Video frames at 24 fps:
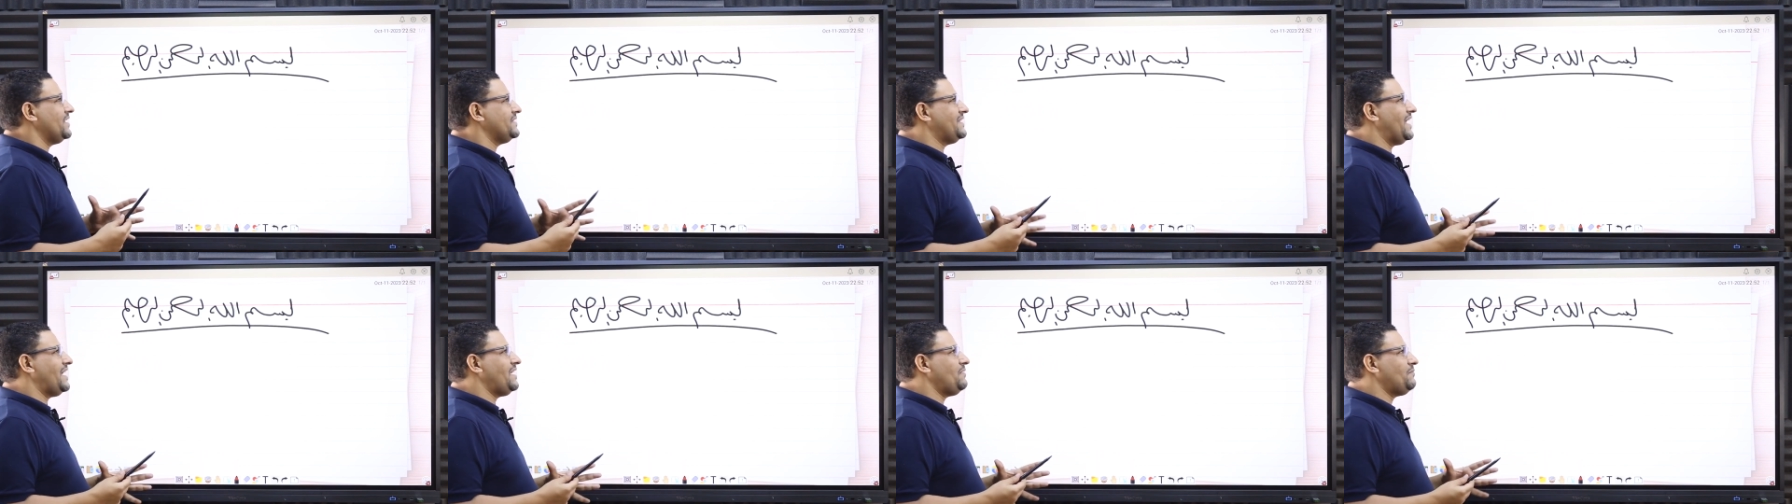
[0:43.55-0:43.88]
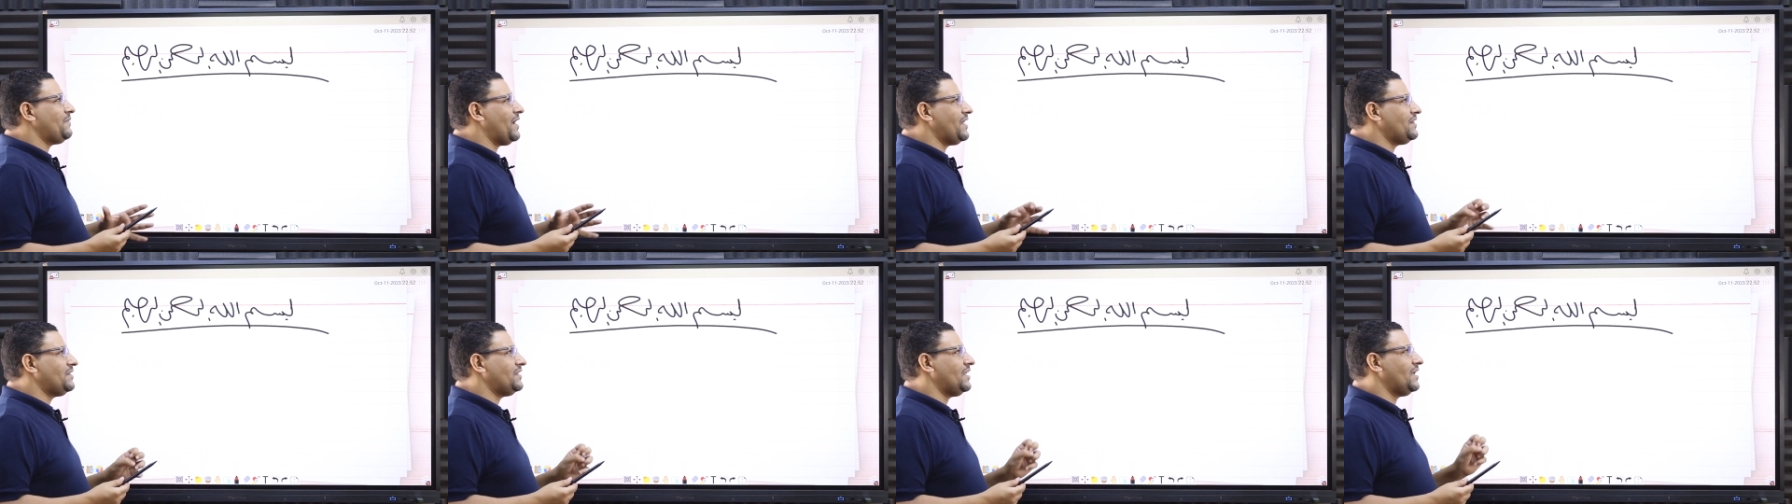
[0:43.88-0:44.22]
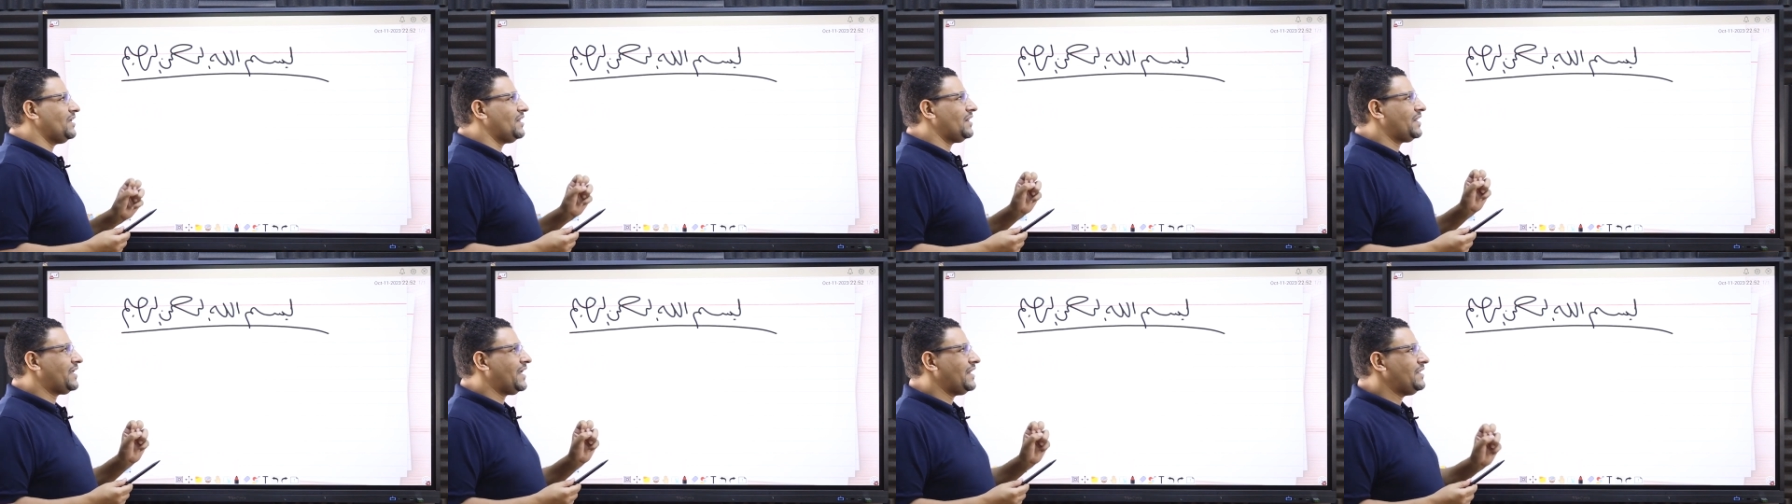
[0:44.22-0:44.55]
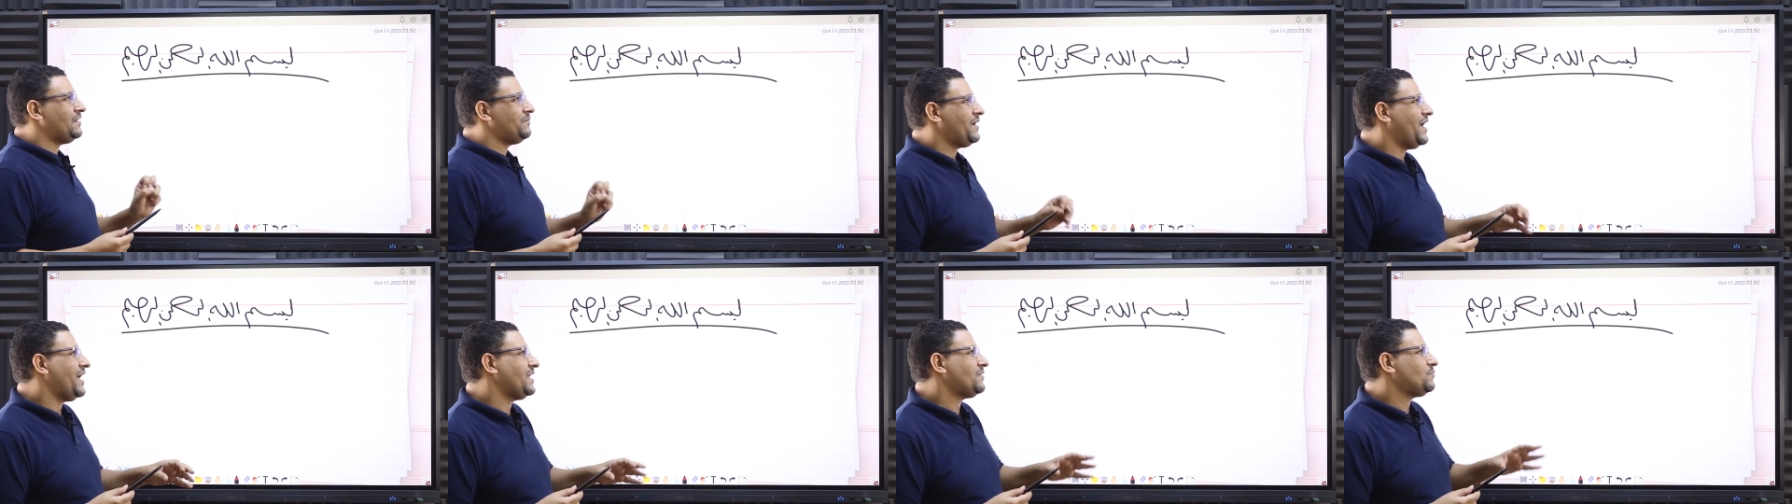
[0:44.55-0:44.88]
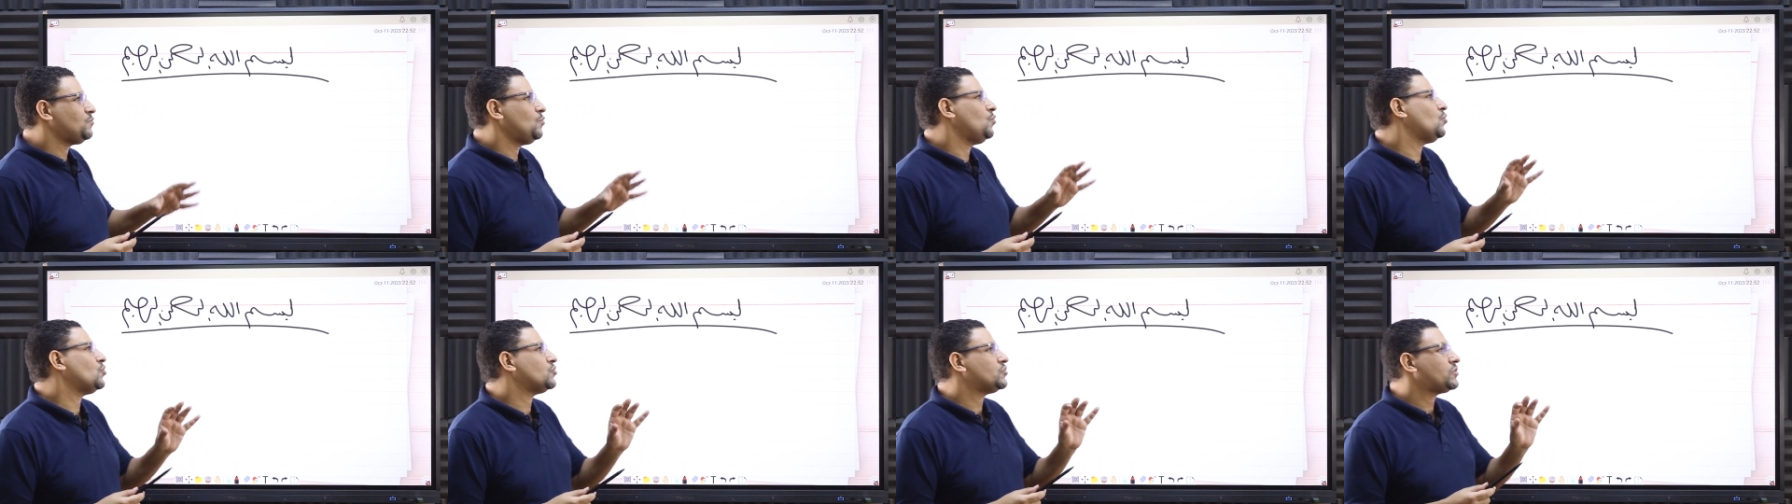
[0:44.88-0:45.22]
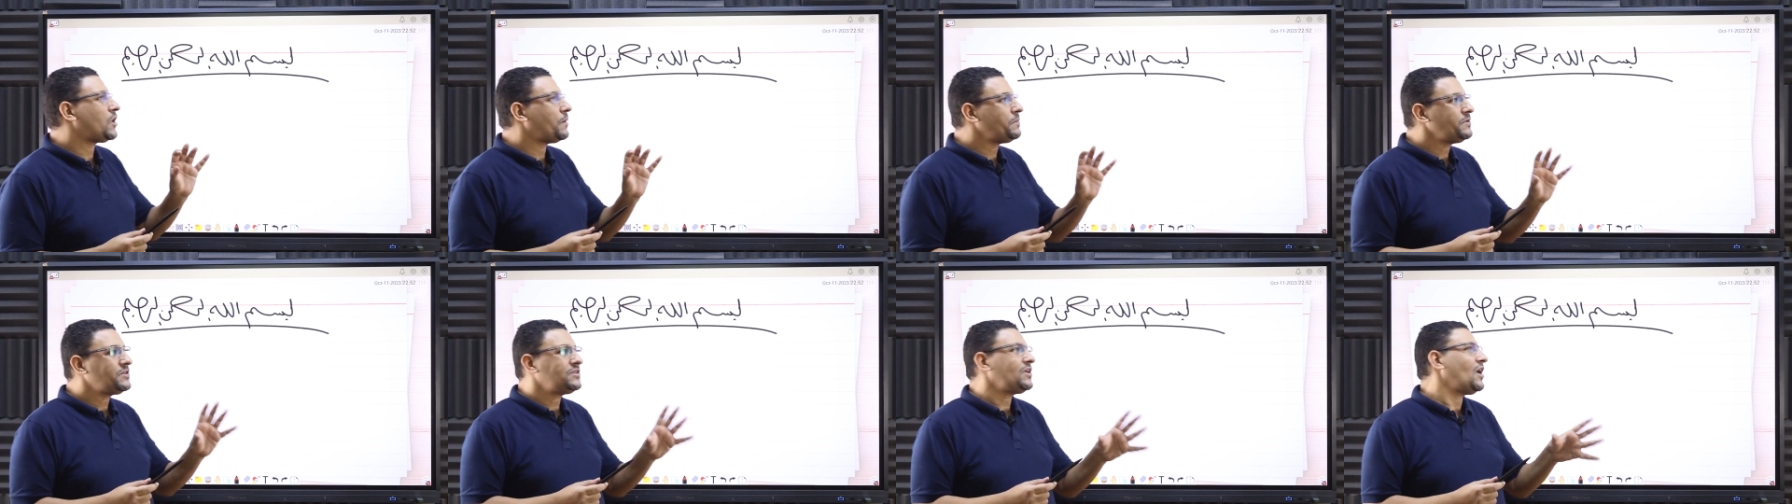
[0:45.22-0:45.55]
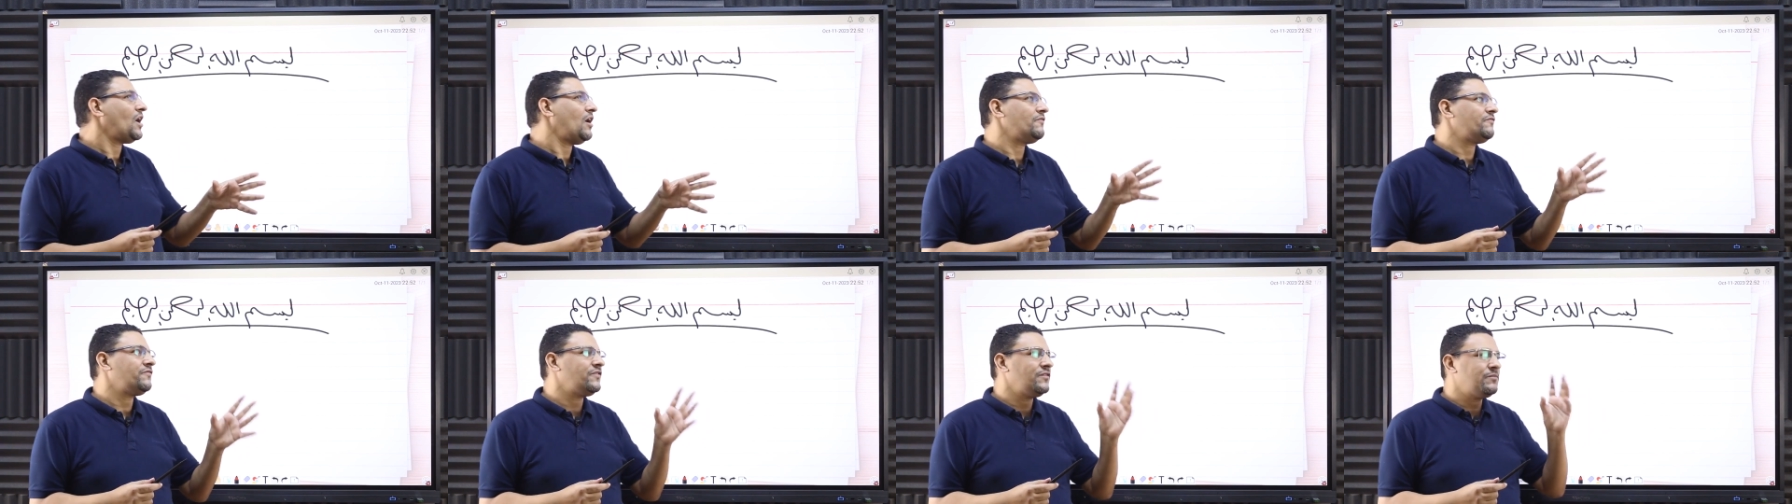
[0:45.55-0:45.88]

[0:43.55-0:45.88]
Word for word: دايما الكلمات مرتبطه